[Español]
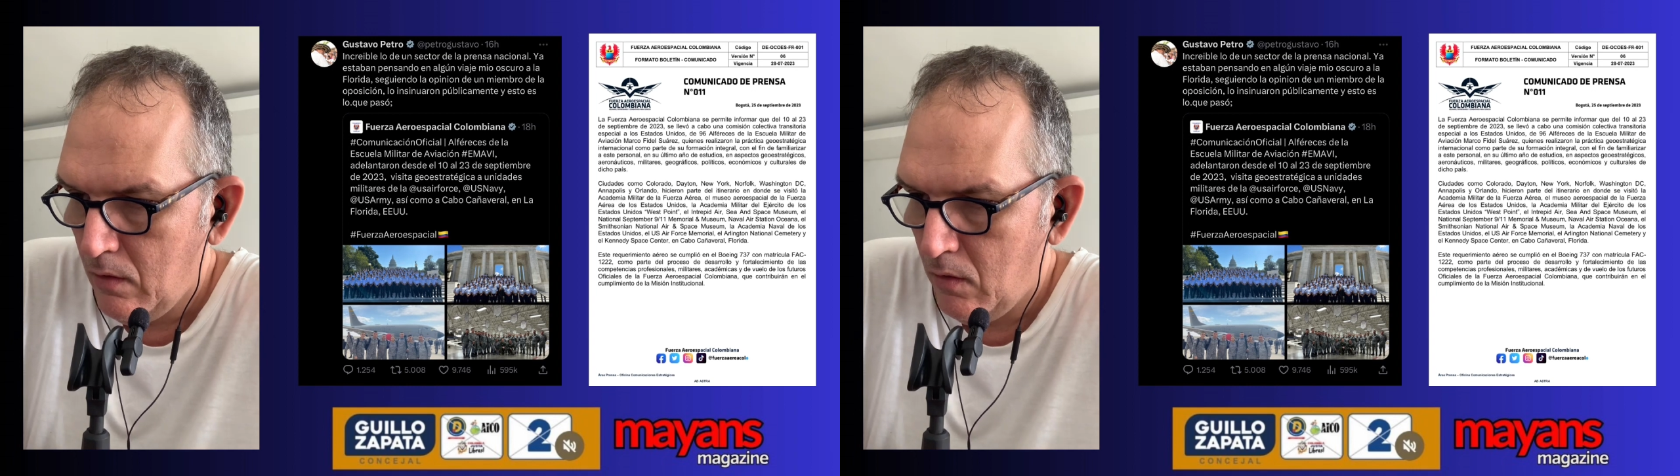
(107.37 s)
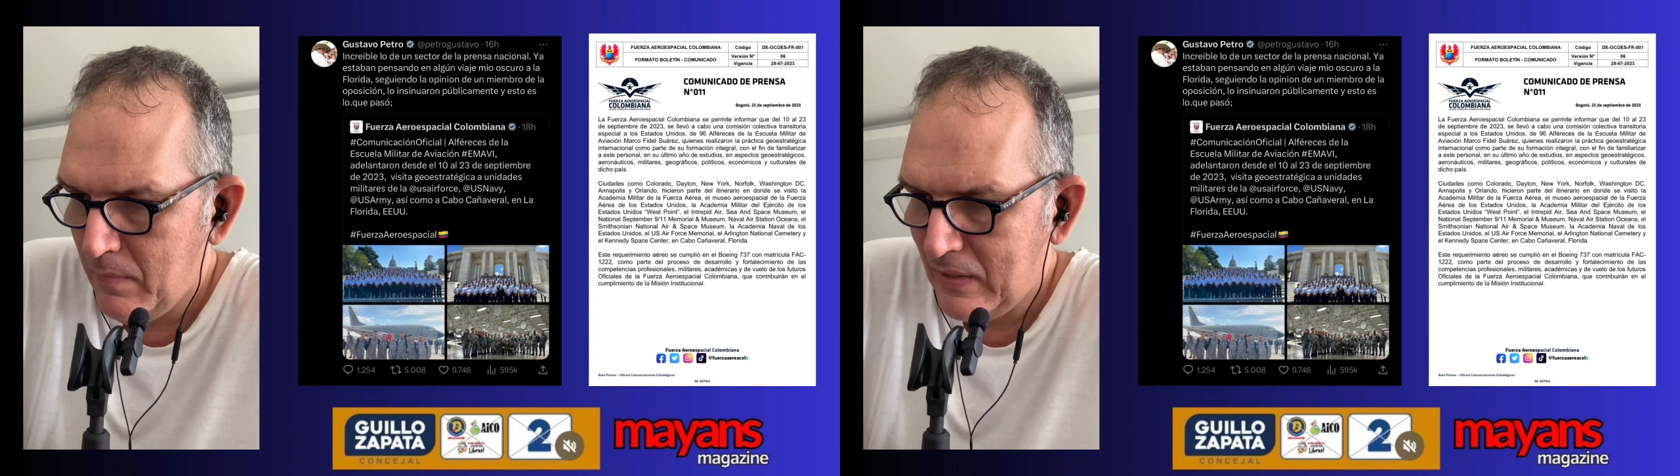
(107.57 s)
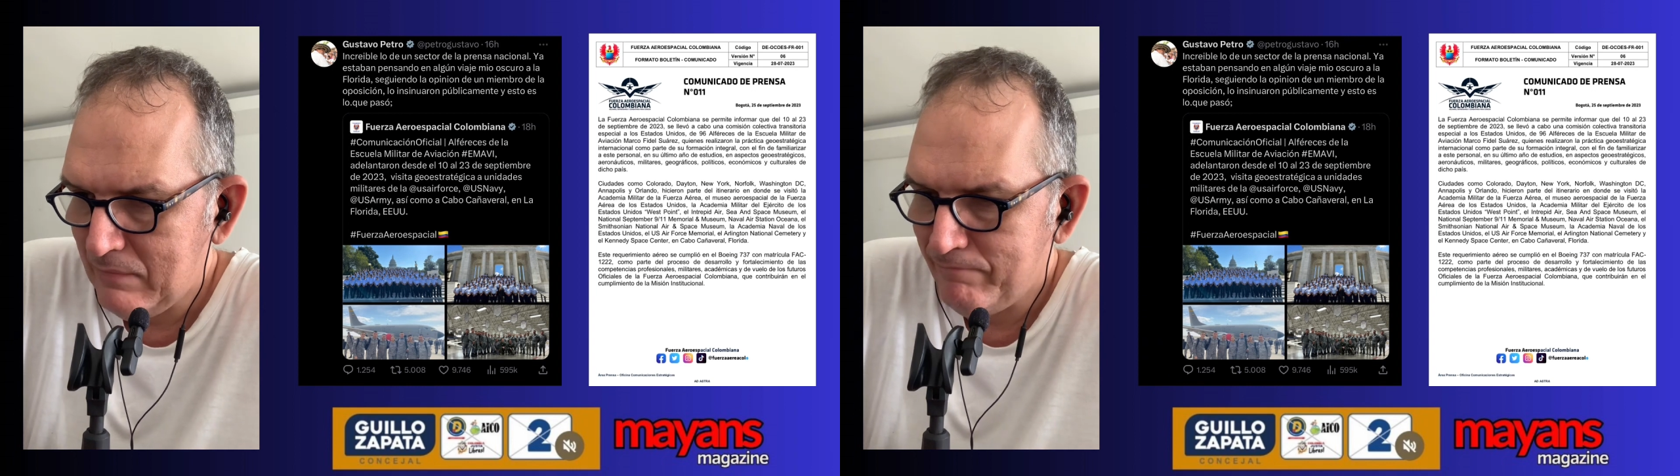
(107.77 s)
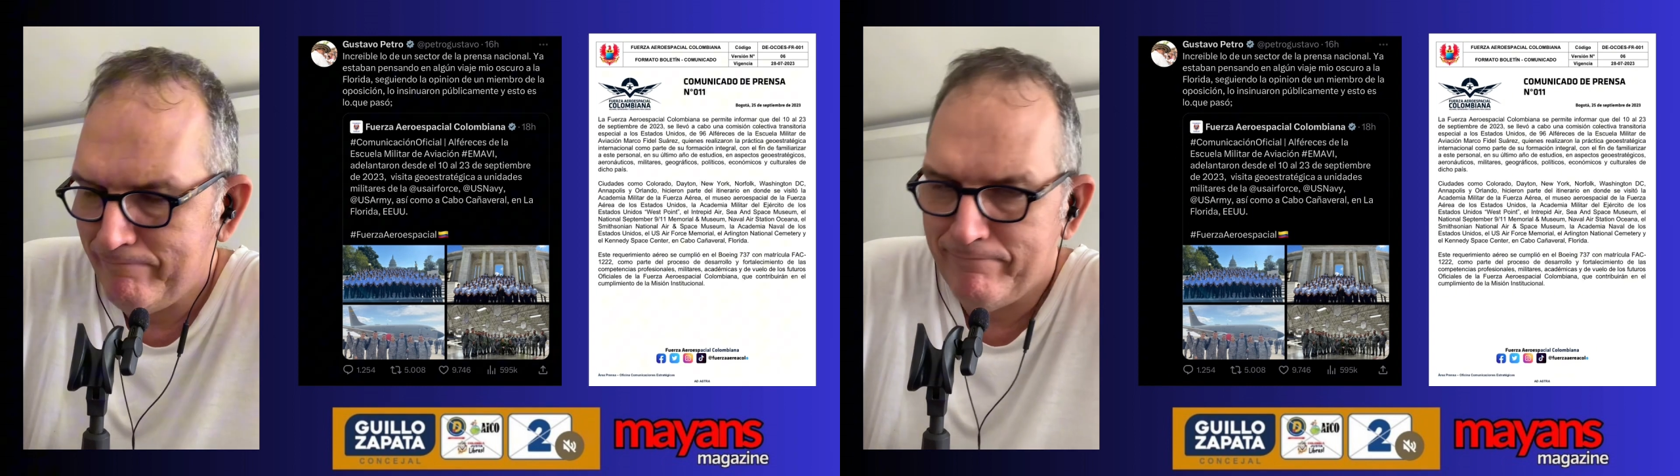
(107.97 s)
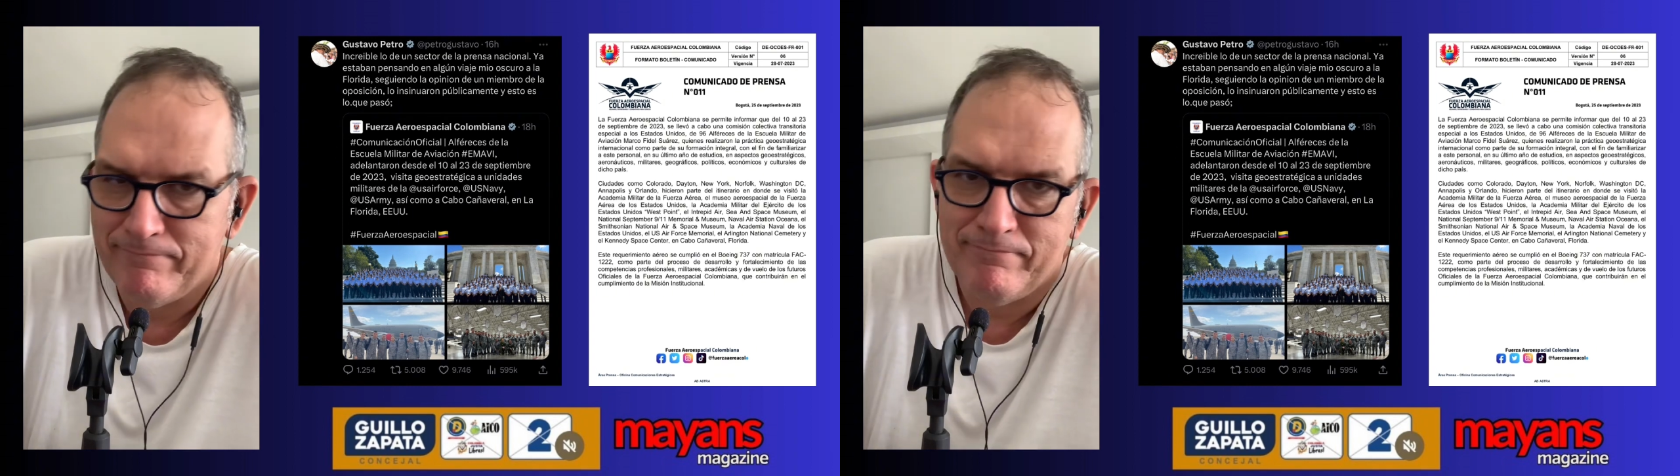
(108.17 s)
Hombre,
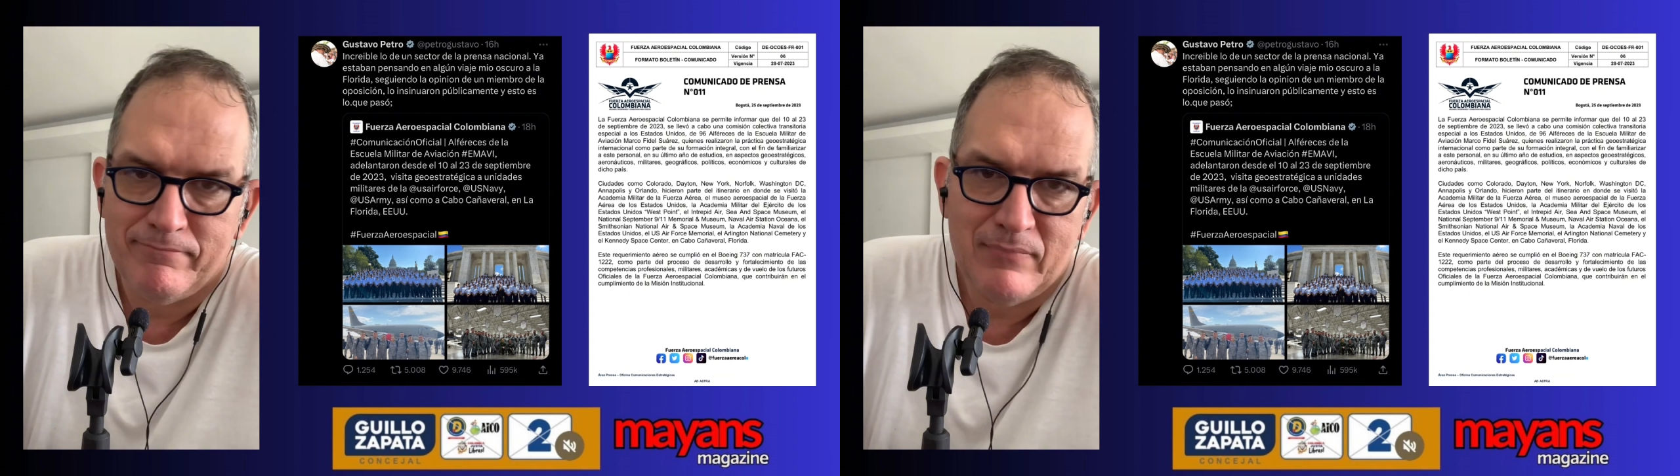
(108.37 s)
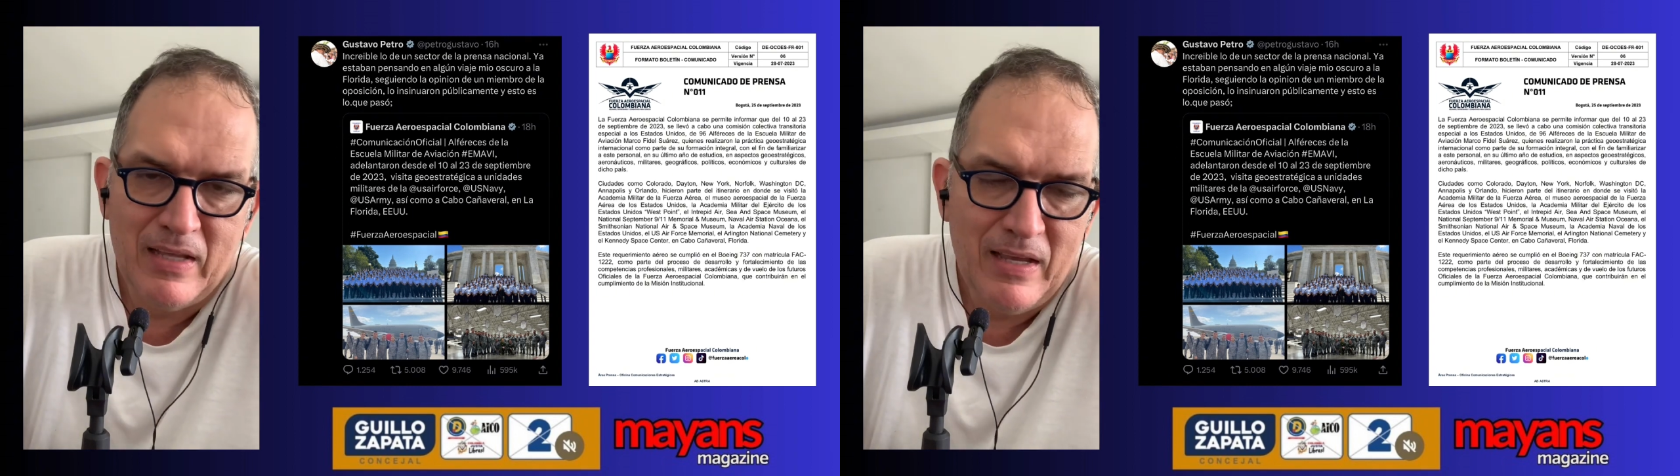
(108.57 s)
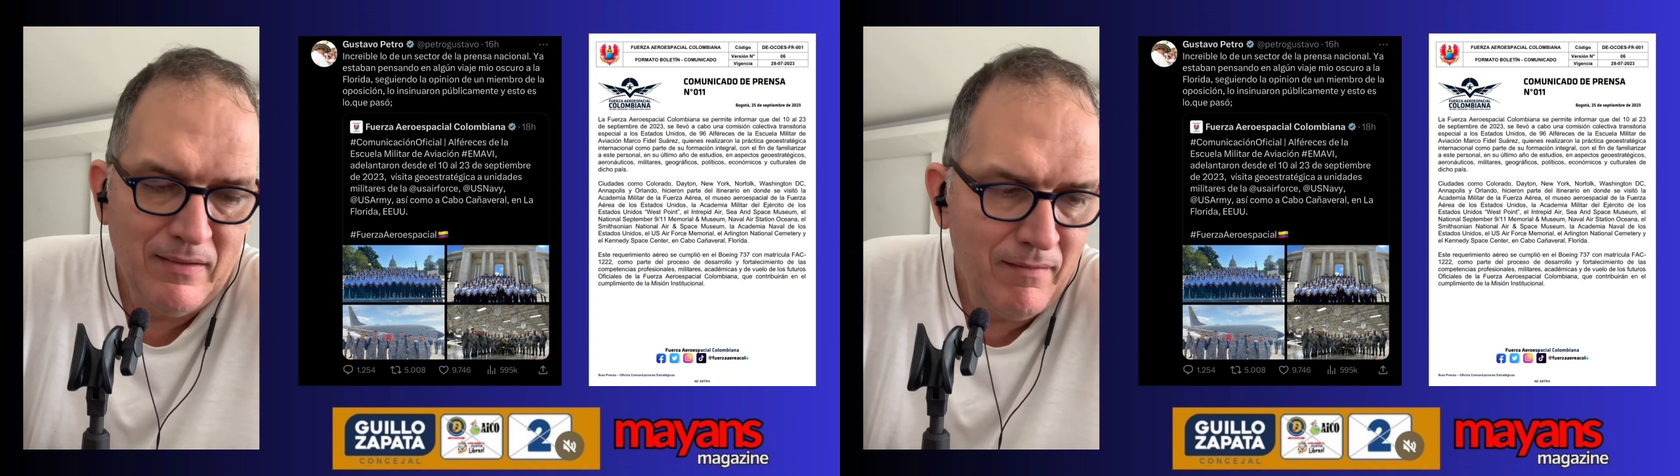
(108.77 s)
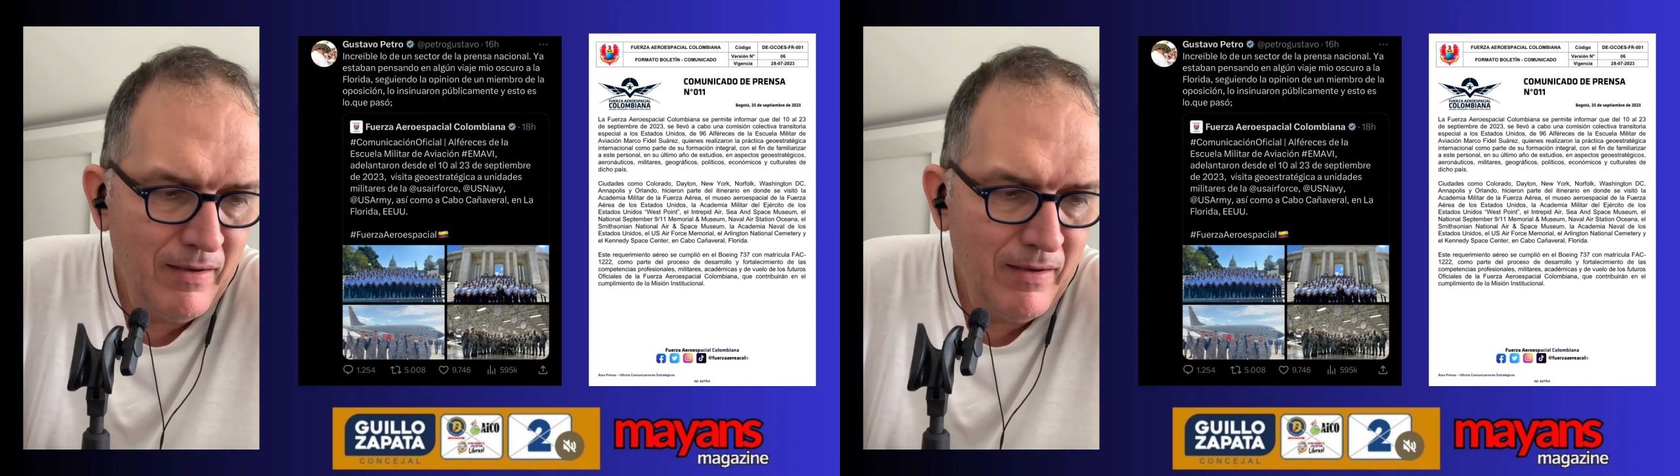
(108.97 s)
esta